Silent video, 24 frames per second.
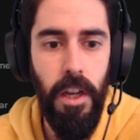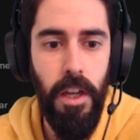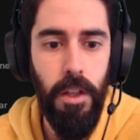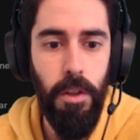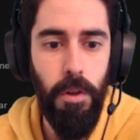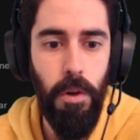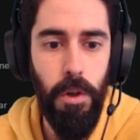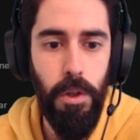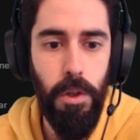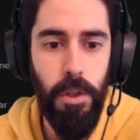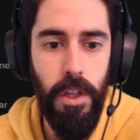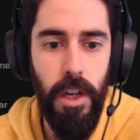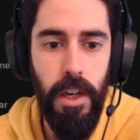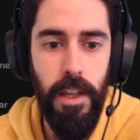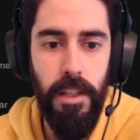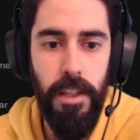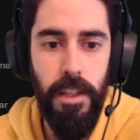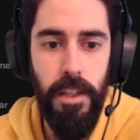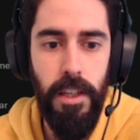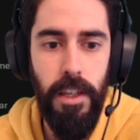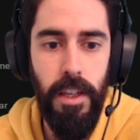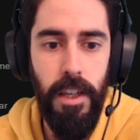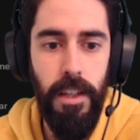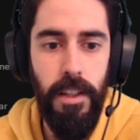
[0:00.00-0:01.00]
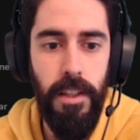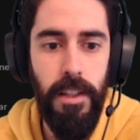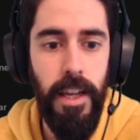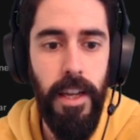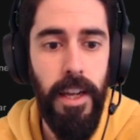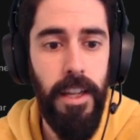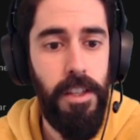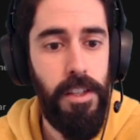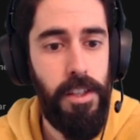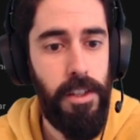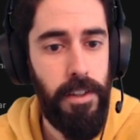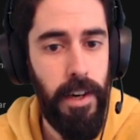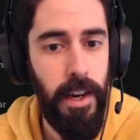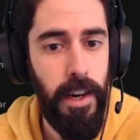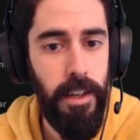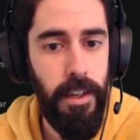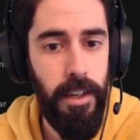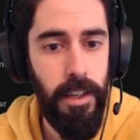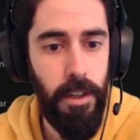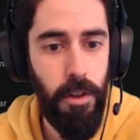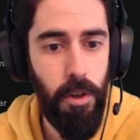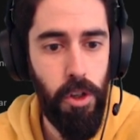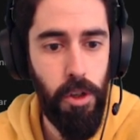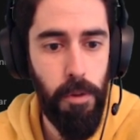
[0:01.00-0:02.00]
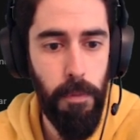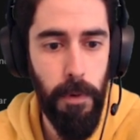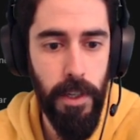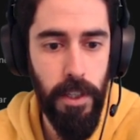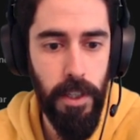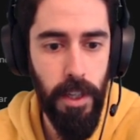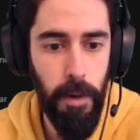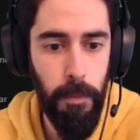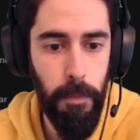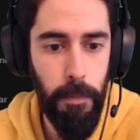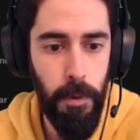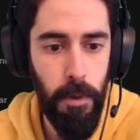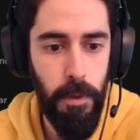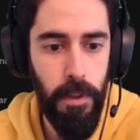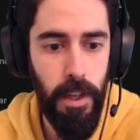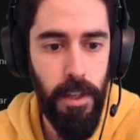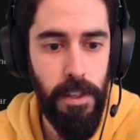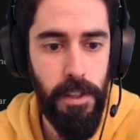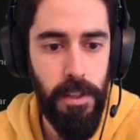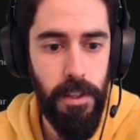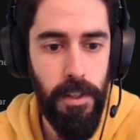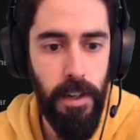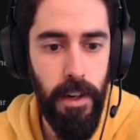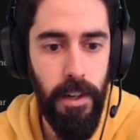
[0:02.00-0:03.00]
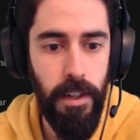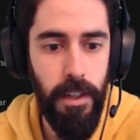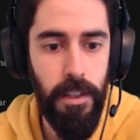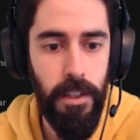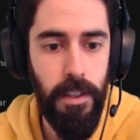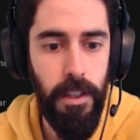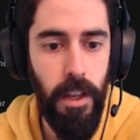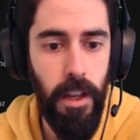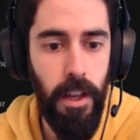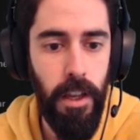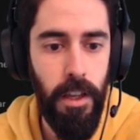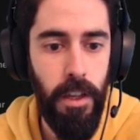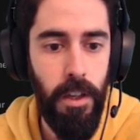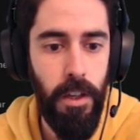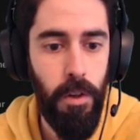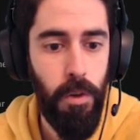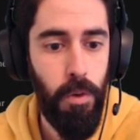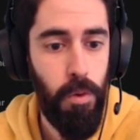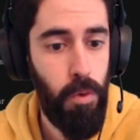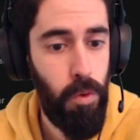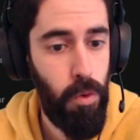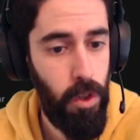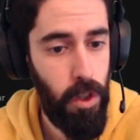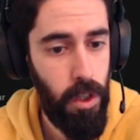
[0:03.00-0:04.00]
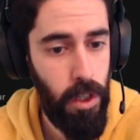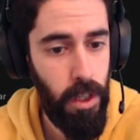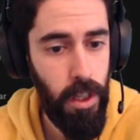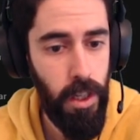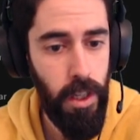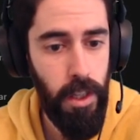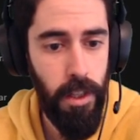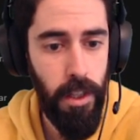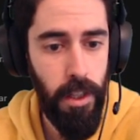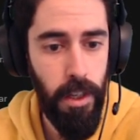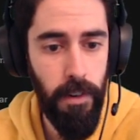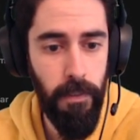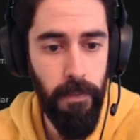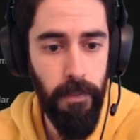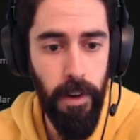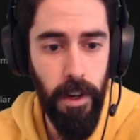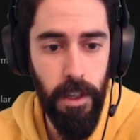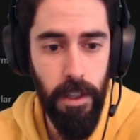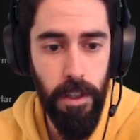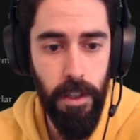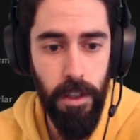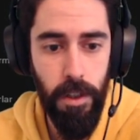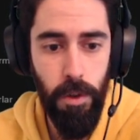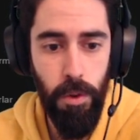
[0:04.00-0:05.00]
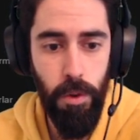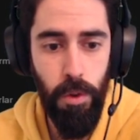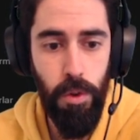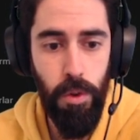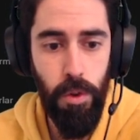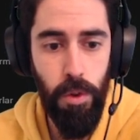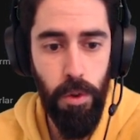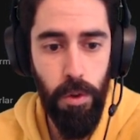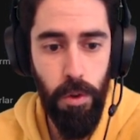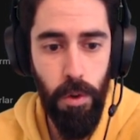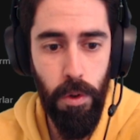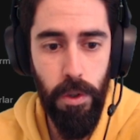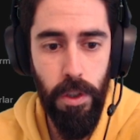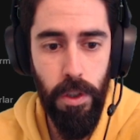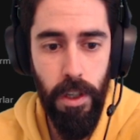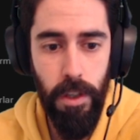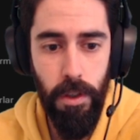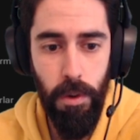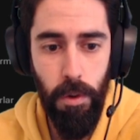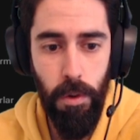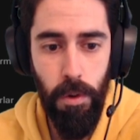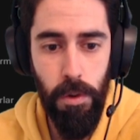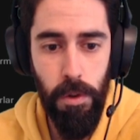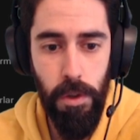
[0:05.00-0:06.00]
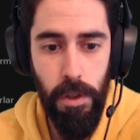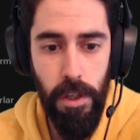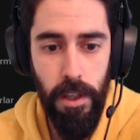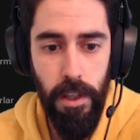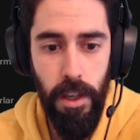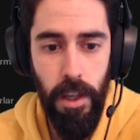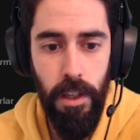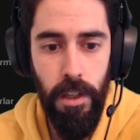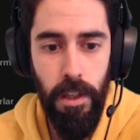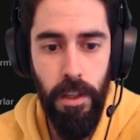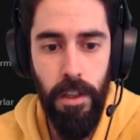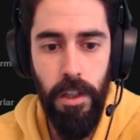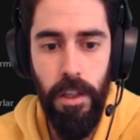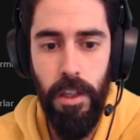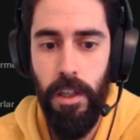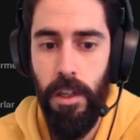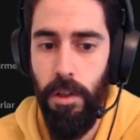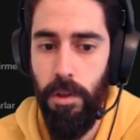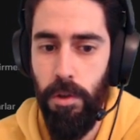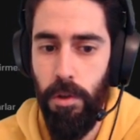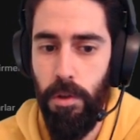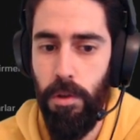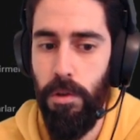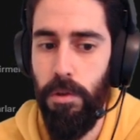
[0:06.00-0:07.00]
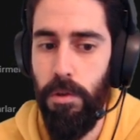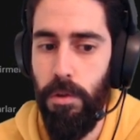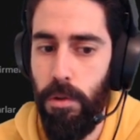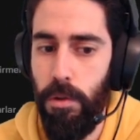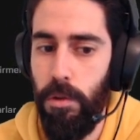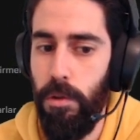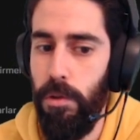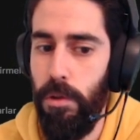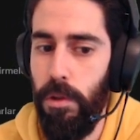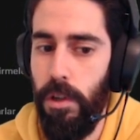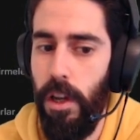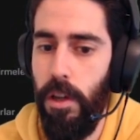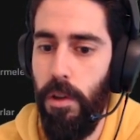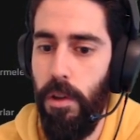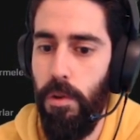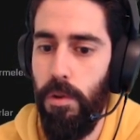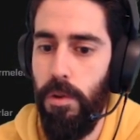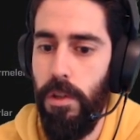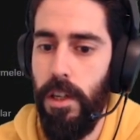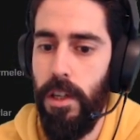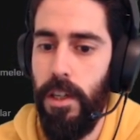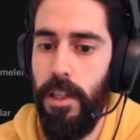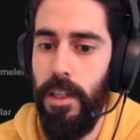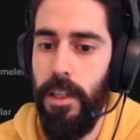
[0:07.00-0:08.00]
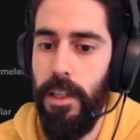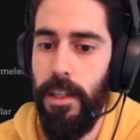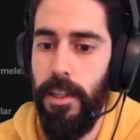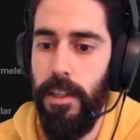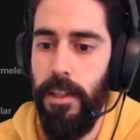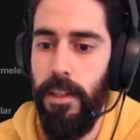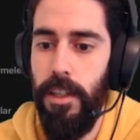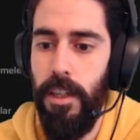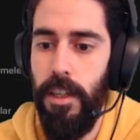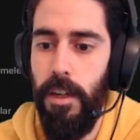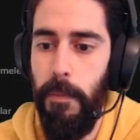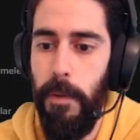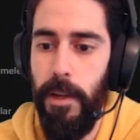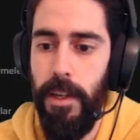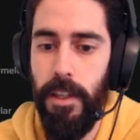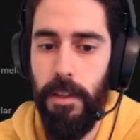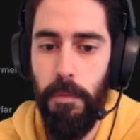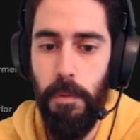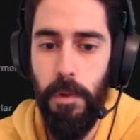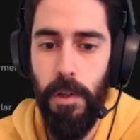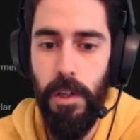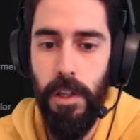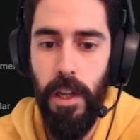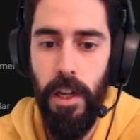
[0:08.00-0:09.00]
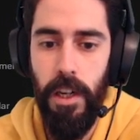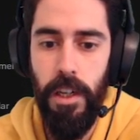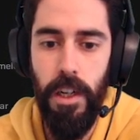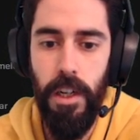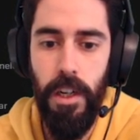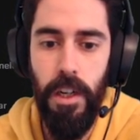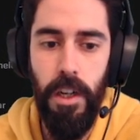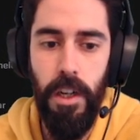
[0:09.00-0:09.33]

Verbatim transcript: Torchlight 2 Death Stranding gözüme çarpıyor. Death Stranding'de iyi indirim var. 399 liradan 239 liraya %40 indirime gitmişler.